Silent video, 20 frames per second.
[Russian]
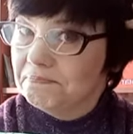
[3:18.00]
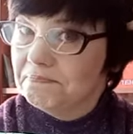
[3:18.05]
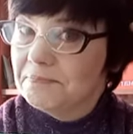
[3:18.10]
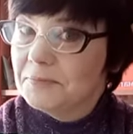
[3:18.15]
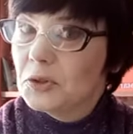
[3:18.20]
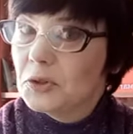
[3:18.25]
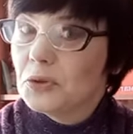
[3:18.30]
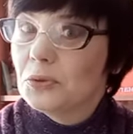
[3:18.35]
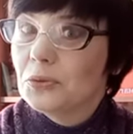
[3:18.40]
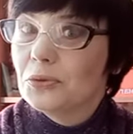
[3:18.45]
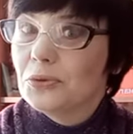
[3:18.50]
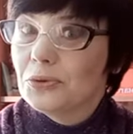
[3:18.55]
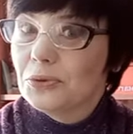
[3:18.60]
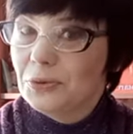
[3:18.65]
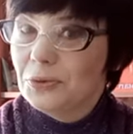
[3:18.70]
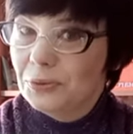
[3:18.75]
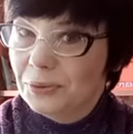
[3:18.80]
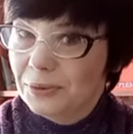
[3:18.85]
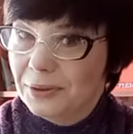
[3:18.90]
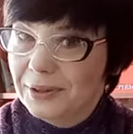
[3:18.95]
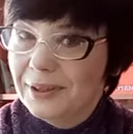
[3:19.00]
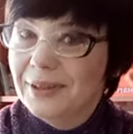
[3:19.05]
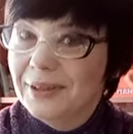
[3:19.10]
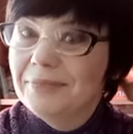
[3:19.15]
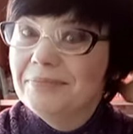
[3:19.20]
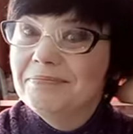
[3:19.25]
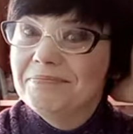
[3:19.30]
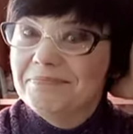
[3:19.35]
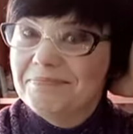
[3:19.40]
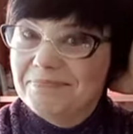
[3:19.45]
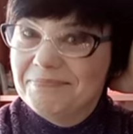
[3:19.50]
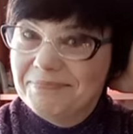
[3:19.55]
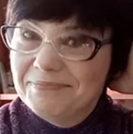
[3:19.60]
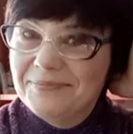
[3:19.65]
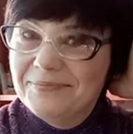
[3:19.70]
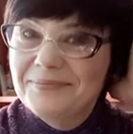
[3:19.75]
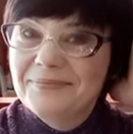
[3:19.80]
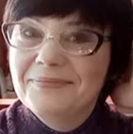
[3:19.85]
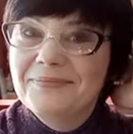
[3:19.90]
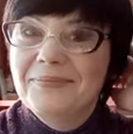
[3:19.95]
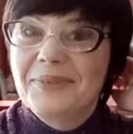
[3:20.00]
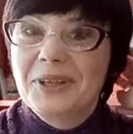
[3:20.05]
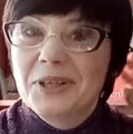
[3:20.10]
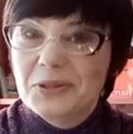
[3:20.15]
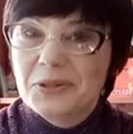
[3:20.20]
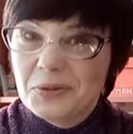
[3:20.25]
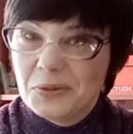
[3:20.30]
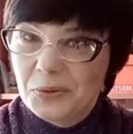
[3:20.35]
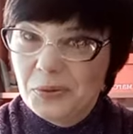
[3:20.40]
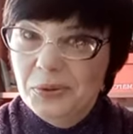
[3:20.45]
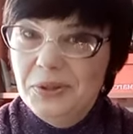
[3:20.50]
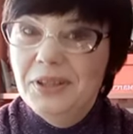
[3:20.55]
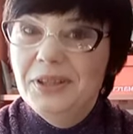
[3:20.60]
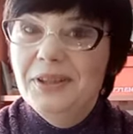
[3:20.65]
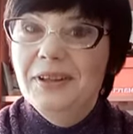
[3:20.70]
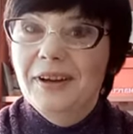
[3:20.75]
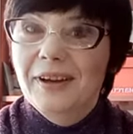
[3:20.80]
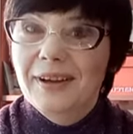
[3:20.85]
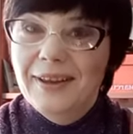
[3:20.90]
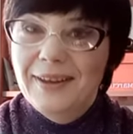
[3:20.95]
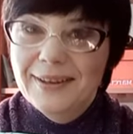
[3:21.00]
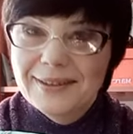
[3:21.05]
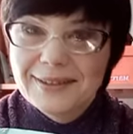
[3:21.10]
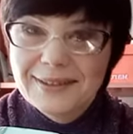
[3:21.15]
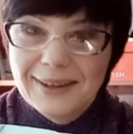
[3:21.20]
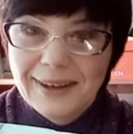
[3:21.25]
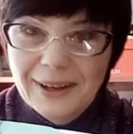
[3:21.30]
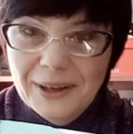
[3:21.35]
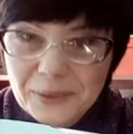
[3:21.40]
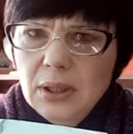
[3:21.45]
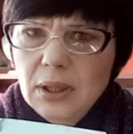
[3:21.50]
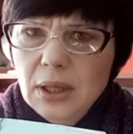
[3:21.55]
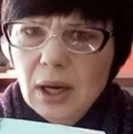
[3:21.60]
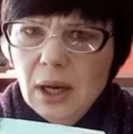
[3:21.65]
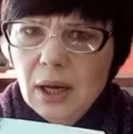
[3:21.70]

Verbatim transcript: что что-то происходит, наконец, хорошее.